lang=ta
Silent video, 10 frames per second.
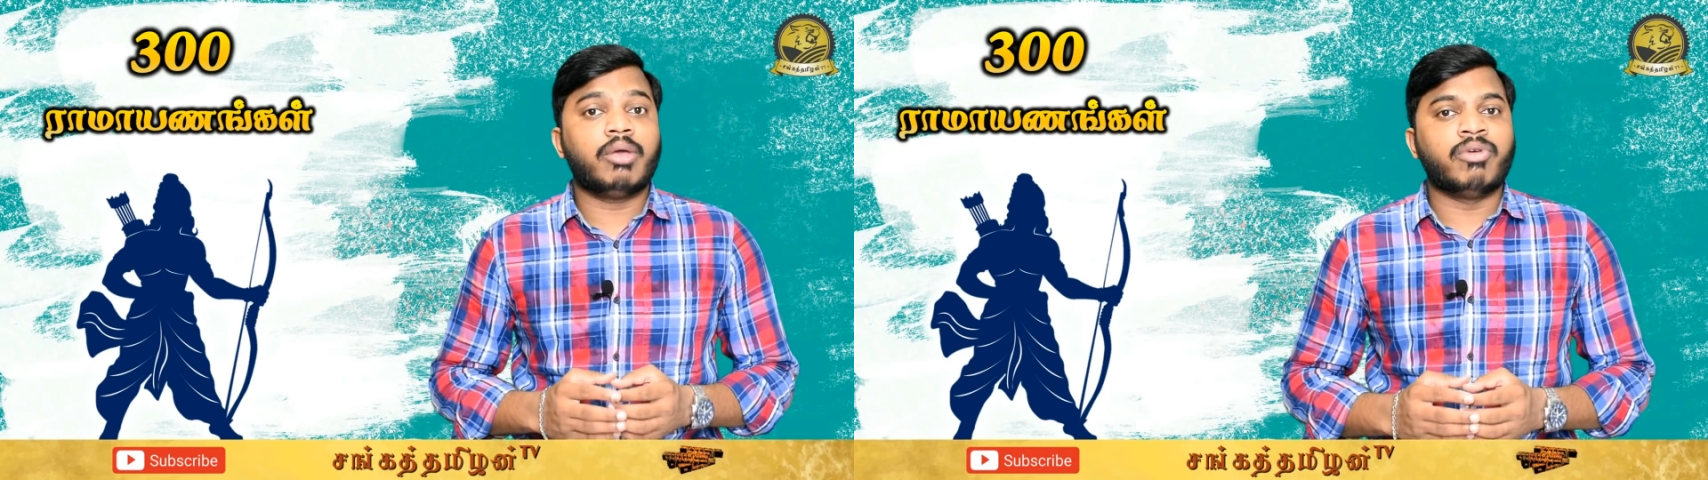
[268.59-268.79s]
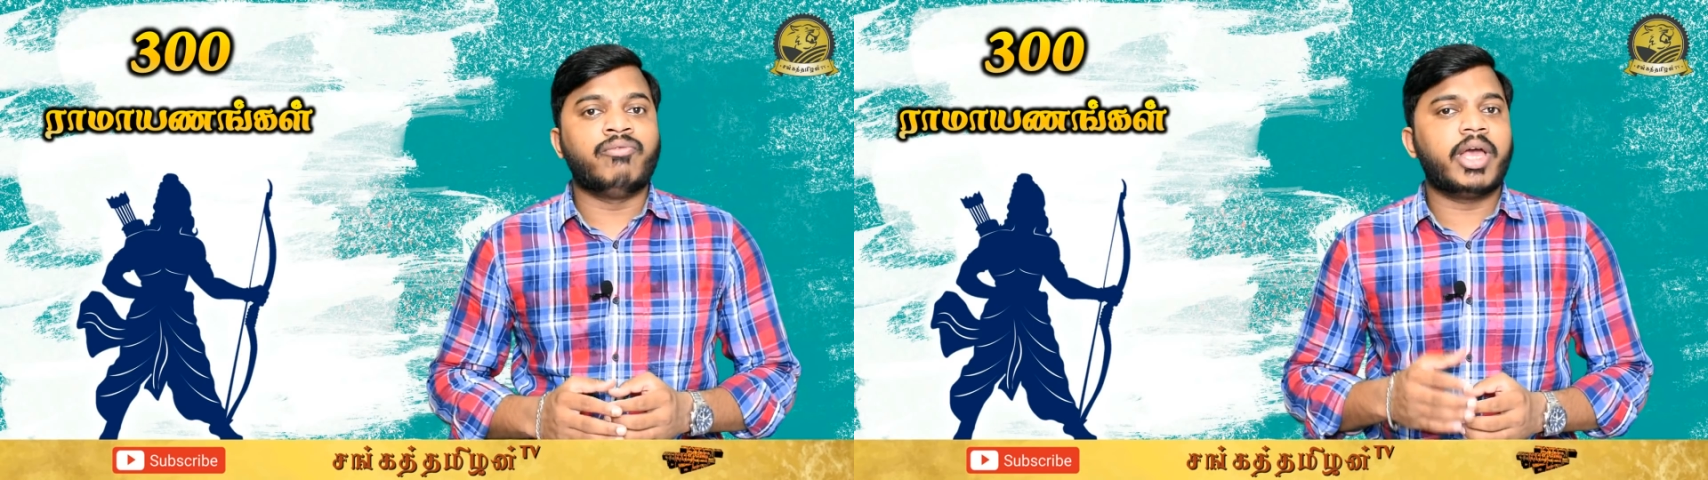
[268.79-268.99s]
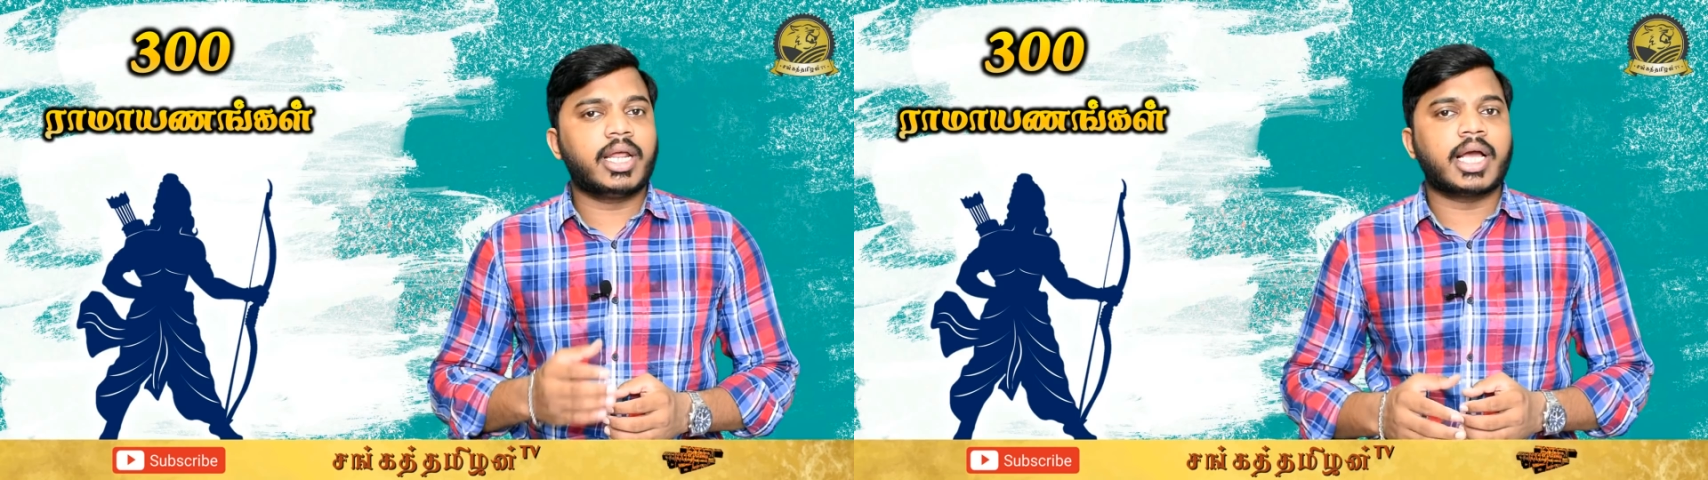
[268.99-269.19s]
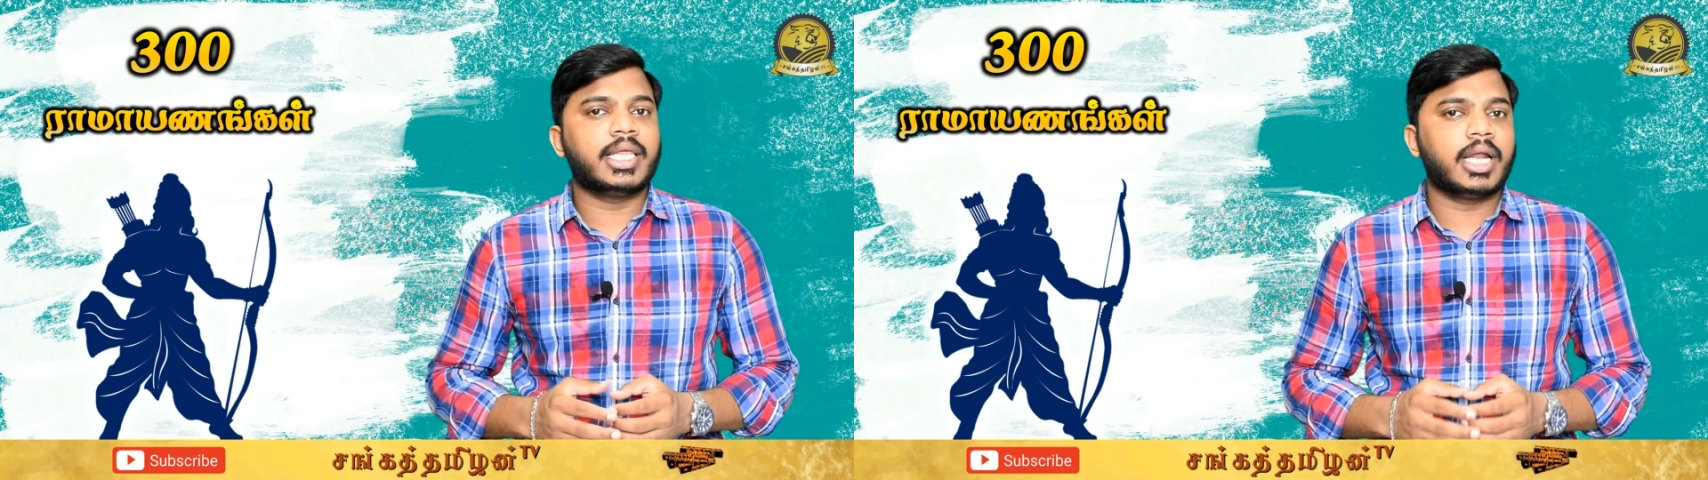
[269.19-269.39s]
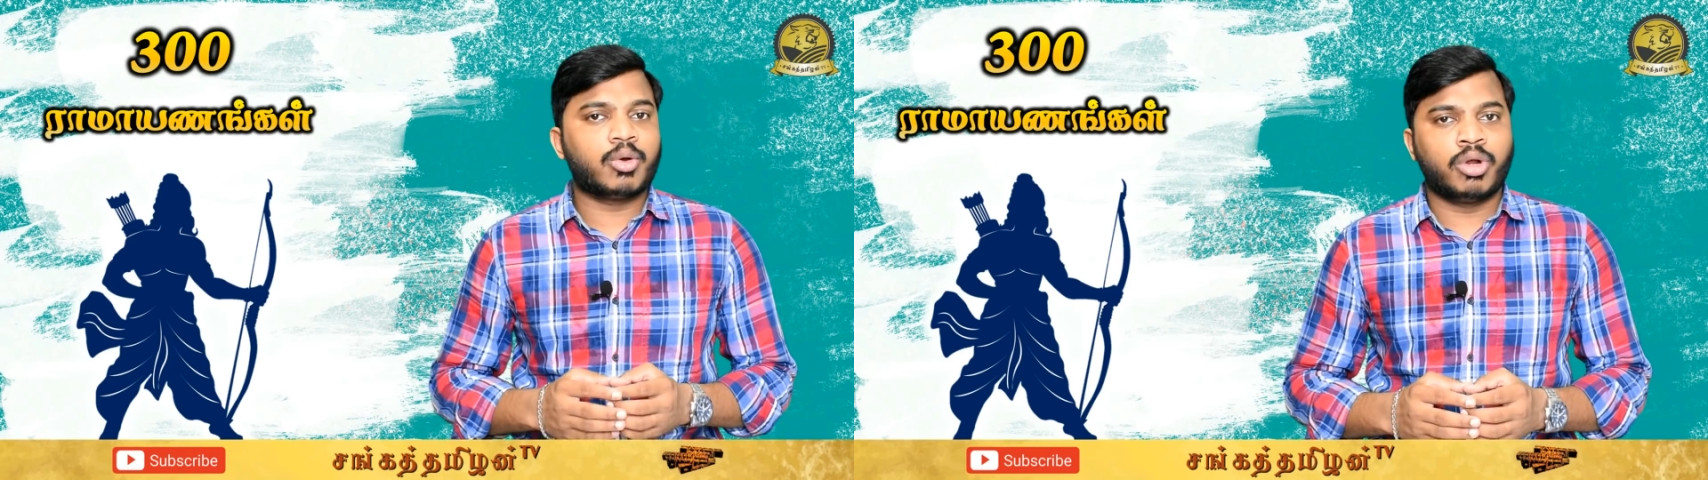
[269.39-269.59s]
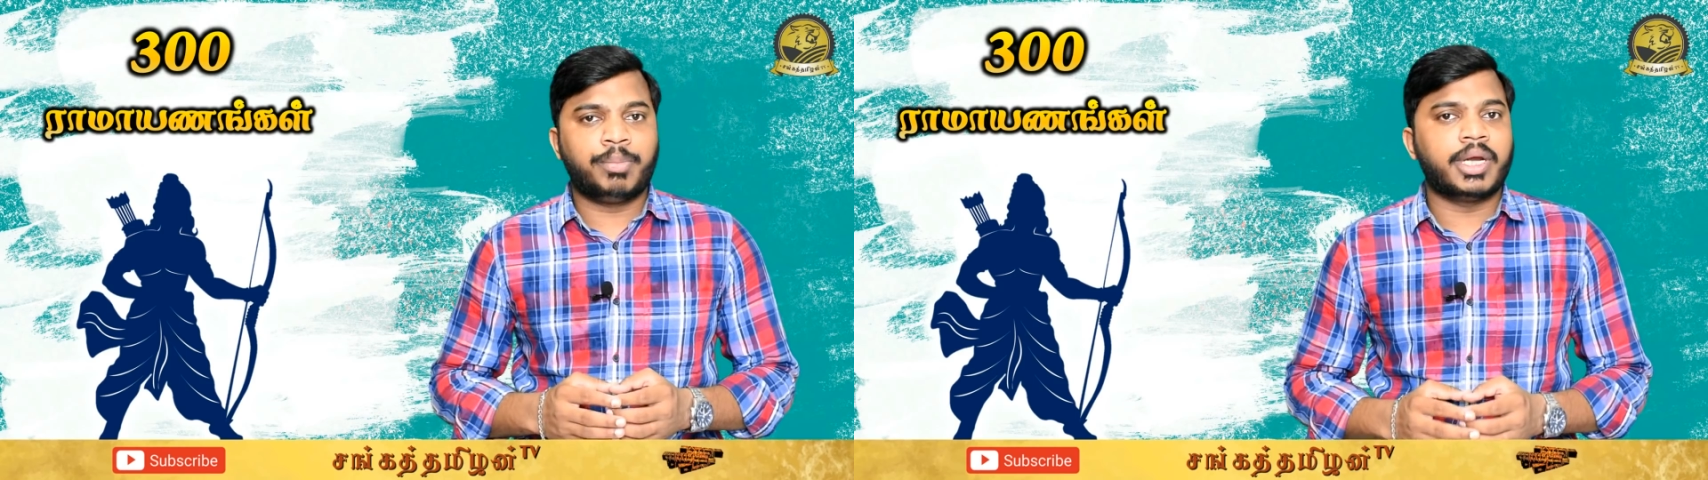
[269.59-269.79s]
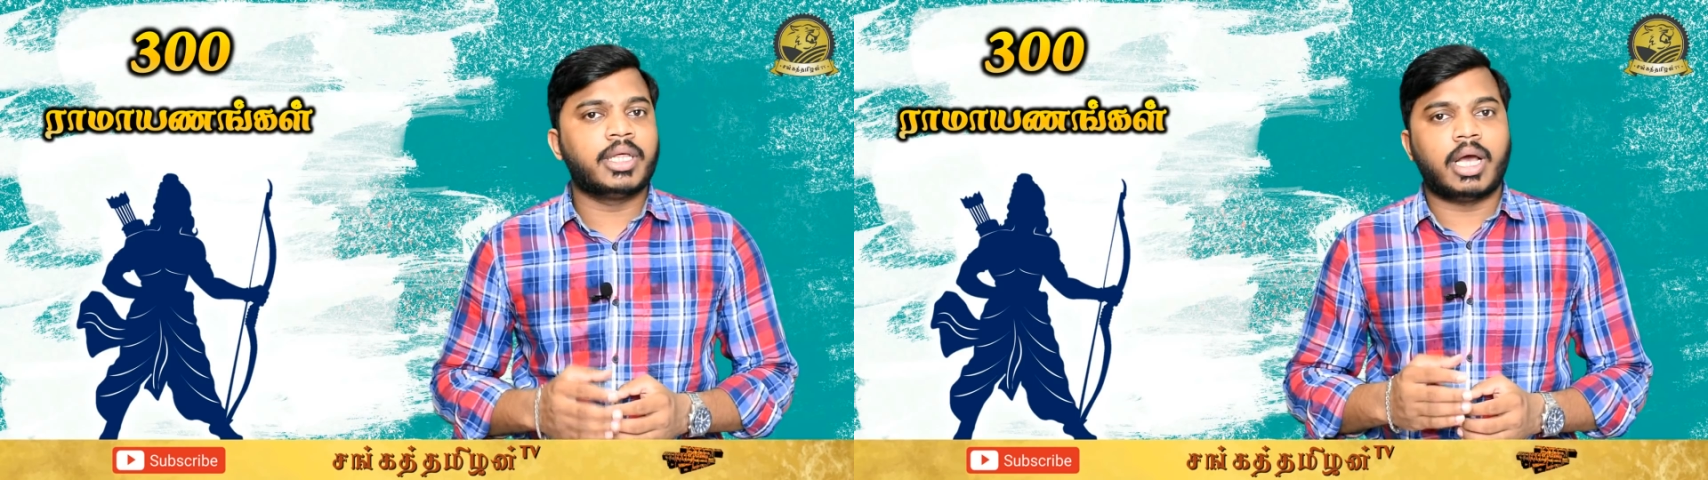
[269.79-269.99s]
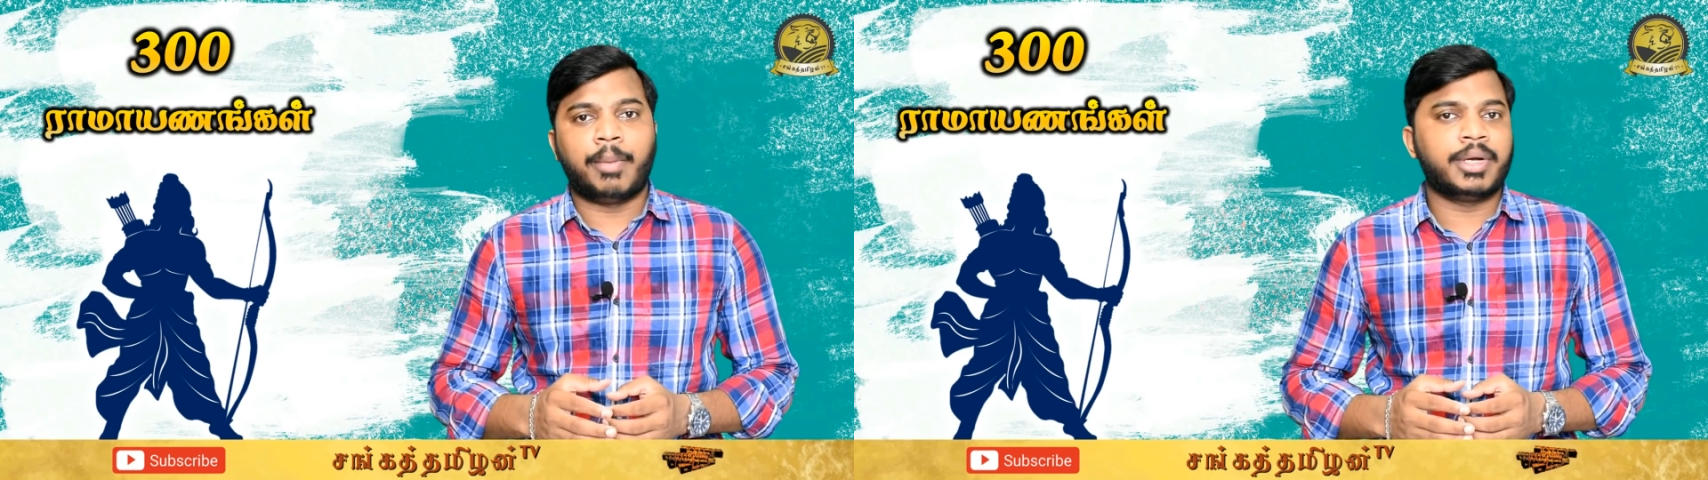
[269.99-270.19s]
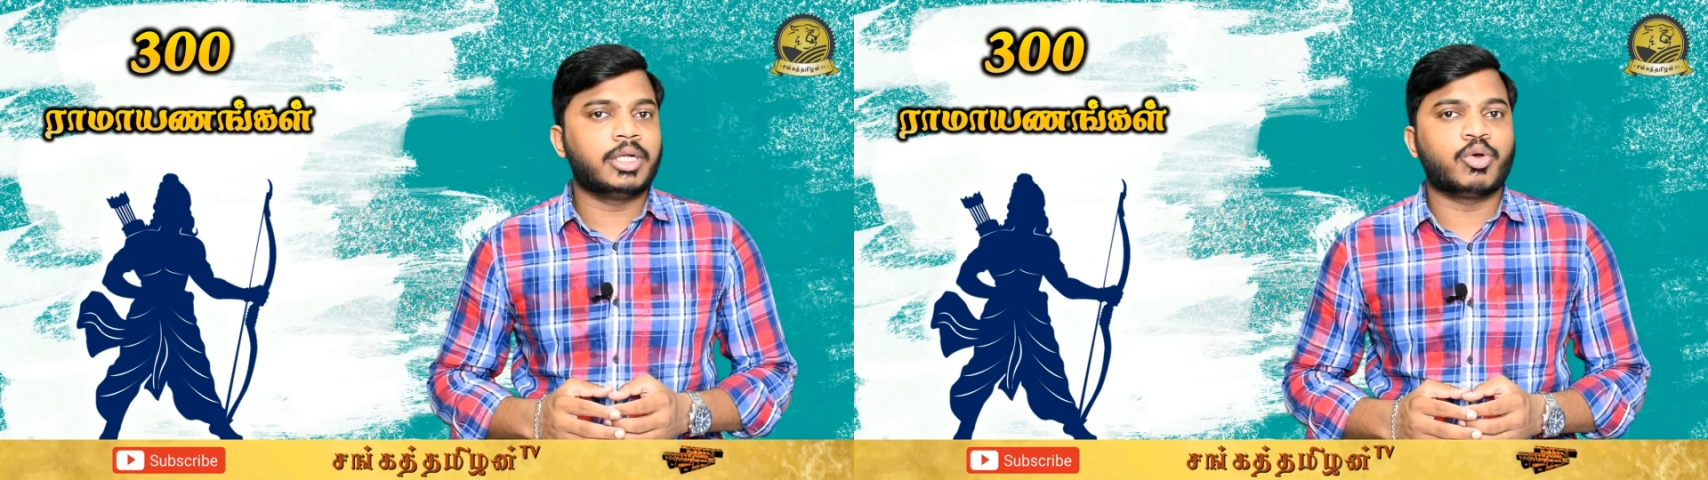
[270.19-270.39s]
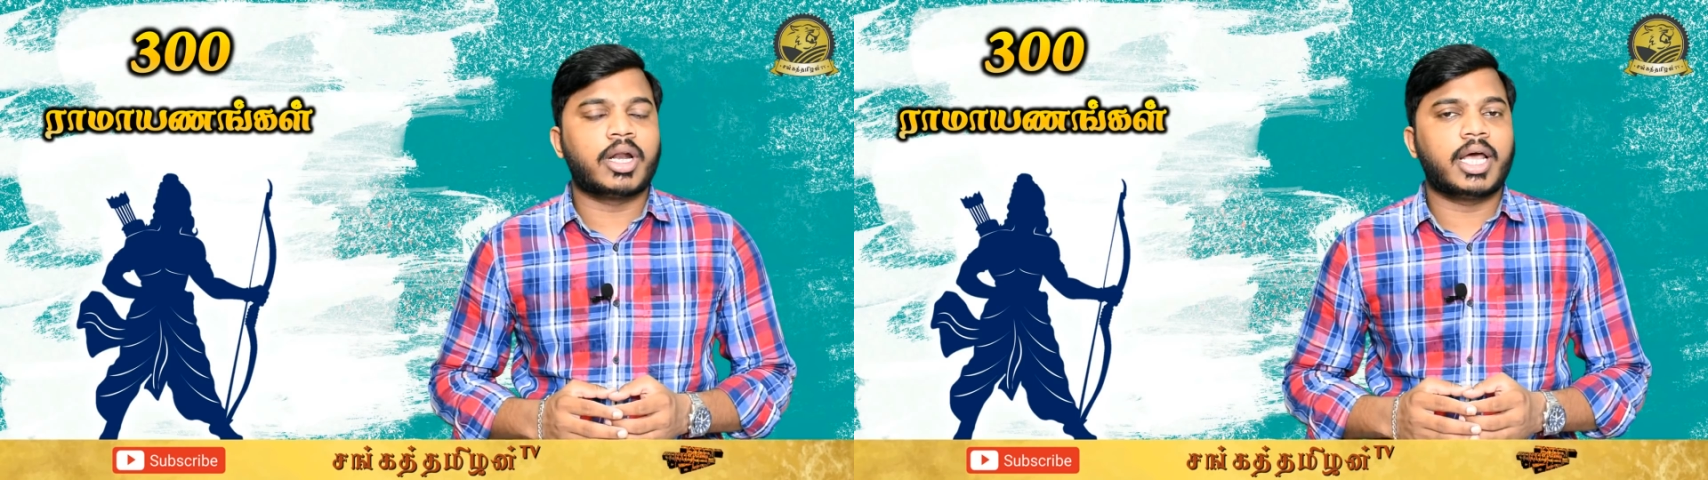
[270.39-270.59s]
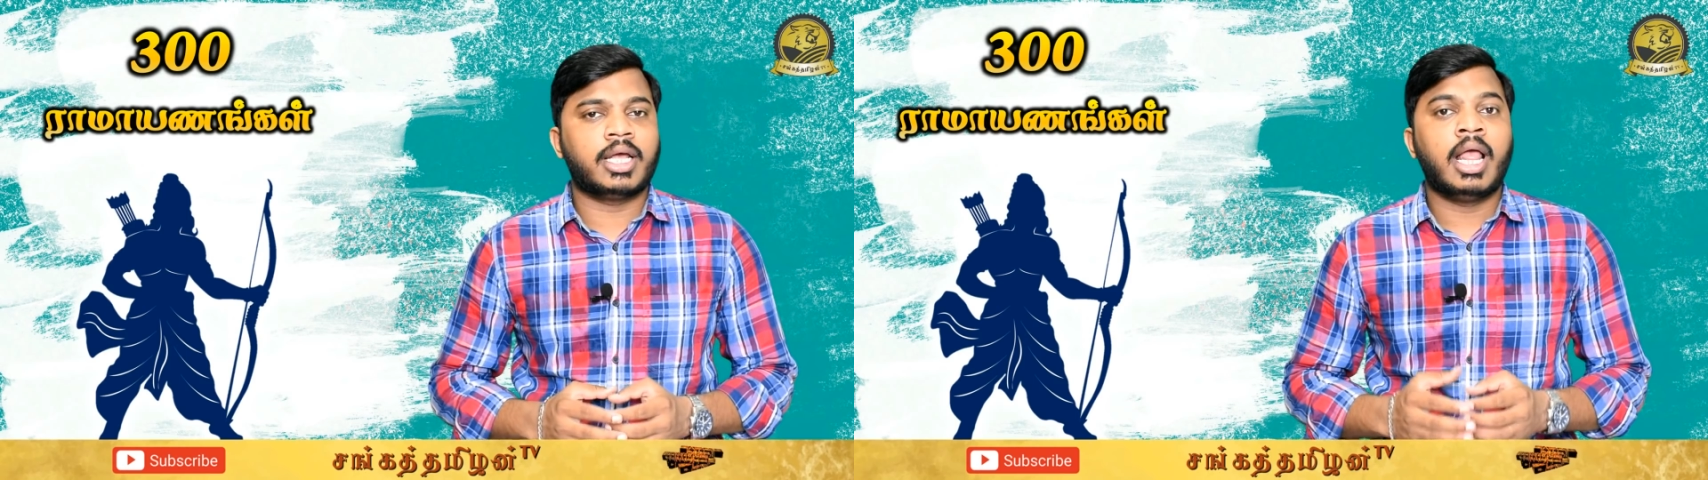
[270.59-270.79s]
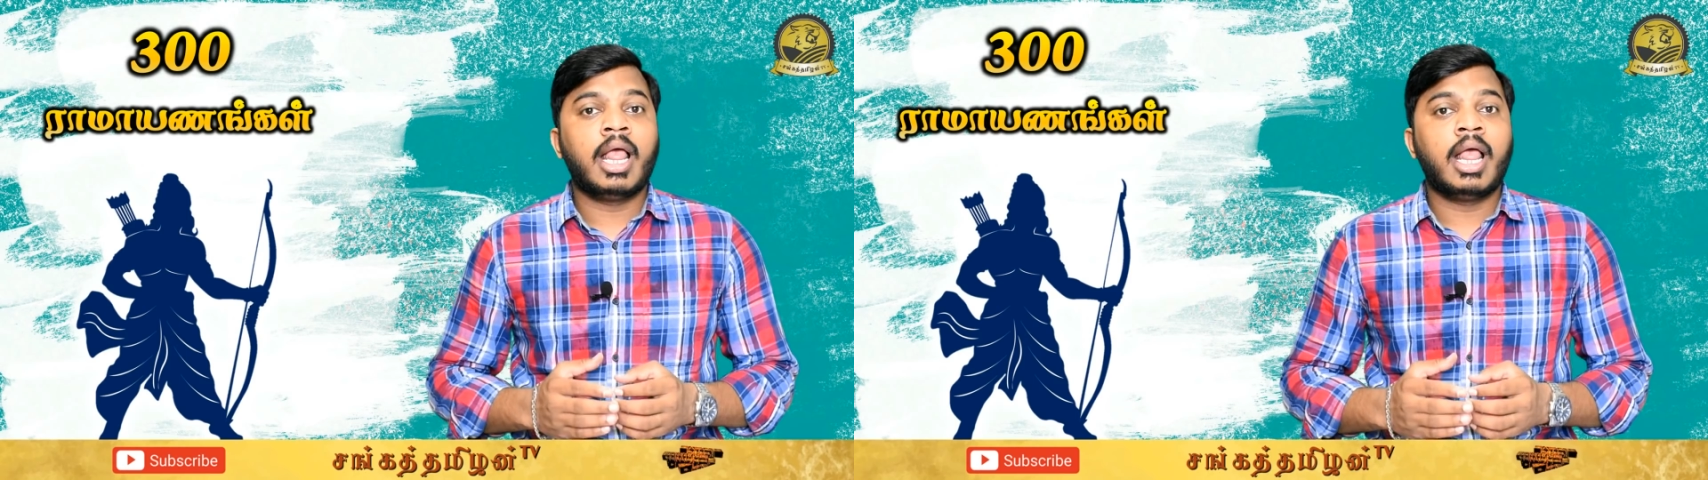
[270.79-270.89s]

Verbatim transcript: வெவ்வேறு கதைகளை குறிப்பிடுது அப்படின்னு சொல்கிறாரு